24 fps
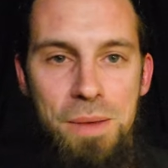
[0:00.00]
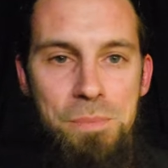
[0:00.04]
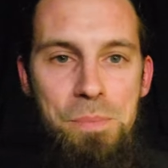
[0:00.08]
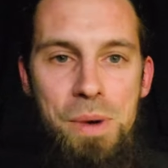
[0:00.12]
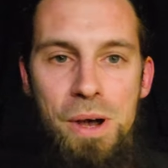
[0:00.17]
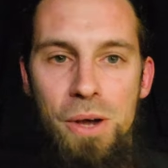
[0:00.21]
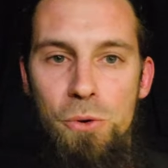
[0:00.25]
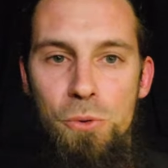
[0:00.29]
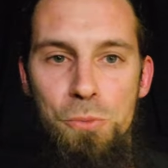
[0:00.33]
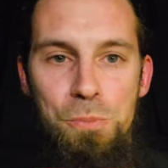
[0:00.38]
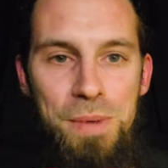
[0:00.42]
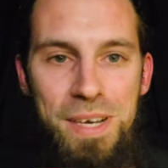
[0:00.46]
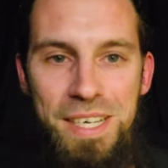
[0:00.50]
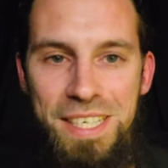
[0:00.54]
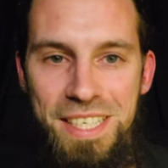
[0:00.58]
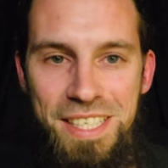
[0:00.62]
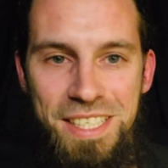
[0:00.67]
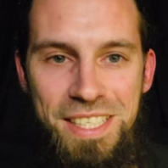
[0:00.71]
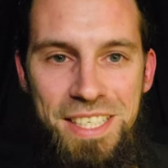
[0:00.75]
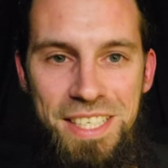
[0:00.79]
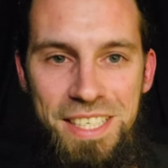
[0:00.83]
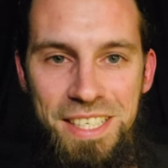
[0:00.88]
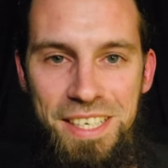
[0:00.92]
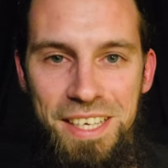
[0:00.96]
par le
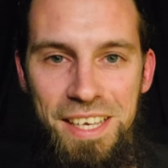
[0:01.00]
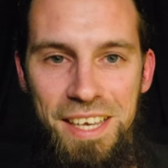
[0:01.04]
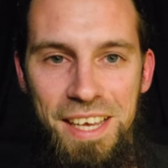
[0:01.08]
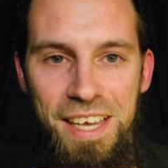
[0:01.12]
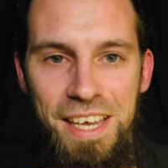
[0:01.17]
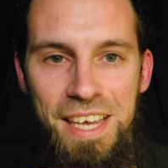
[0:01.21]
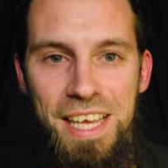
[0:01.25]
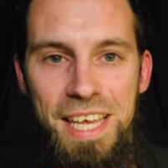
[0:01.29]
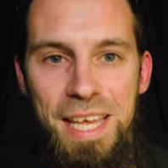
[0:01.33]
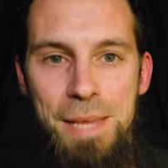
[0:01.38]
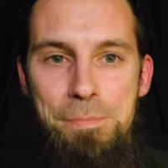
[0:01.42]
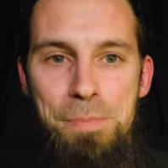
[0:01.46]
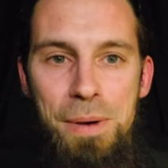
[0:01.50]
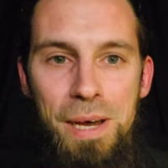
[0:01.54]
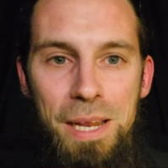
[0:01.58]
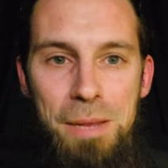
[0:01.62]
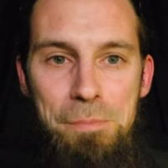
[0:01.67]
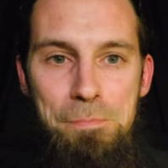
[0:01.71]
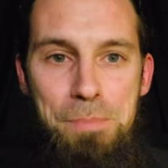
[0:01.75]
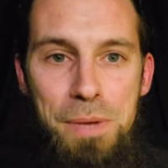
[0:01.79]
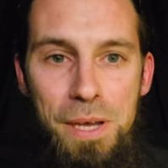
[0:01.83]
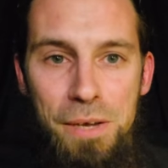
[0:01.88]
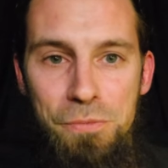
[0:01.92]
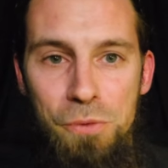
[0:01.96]
marketing et par la
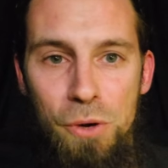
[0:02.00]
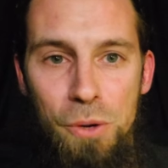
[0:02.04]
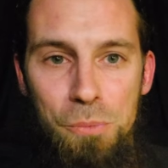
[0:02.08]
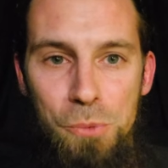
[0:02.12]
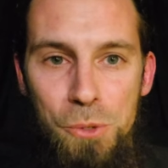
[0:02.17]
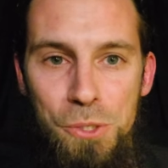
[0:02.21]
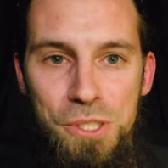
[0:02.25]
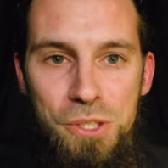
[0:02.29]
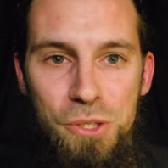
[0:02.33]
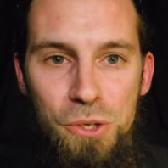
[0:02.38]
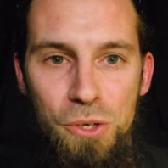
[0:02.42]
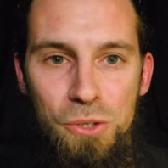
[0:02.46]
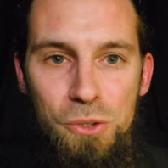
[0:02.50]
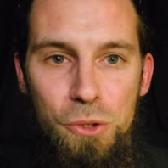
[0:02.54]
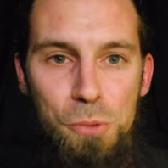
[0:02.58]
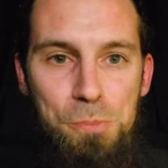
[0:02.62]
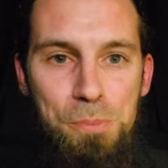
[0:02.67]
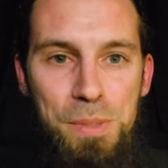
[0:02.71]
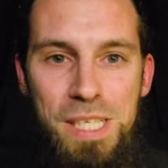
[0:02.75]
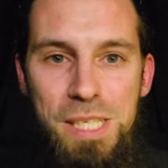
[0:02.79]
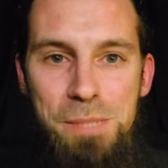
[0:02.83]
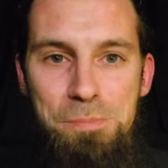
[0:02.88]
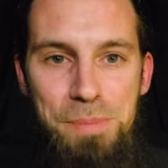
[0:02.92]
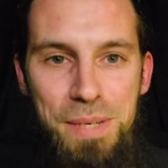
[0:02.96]
performance de
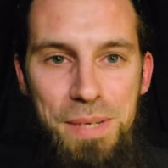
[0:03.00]
l'entreprise